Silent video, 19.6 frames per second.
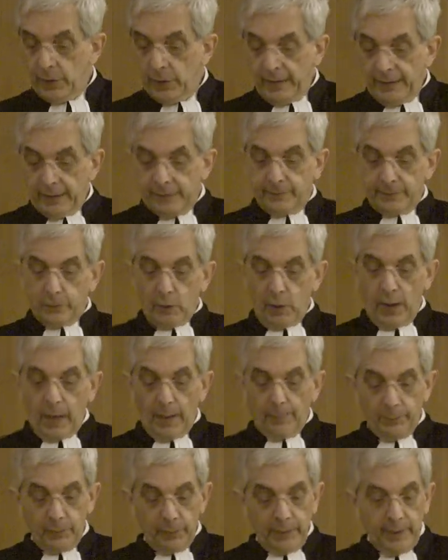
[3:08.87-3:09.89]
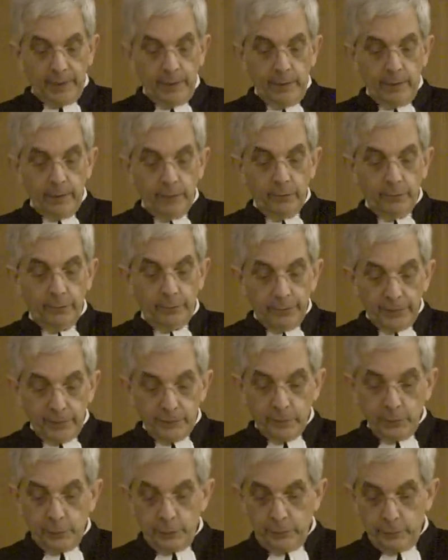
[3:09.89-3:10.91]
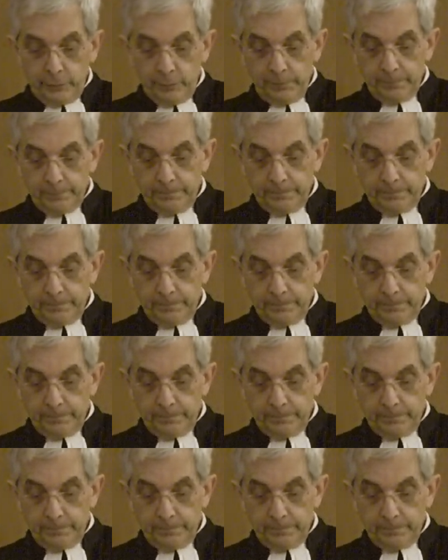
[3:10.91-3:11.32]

et il sera appelé Fils de Dieu.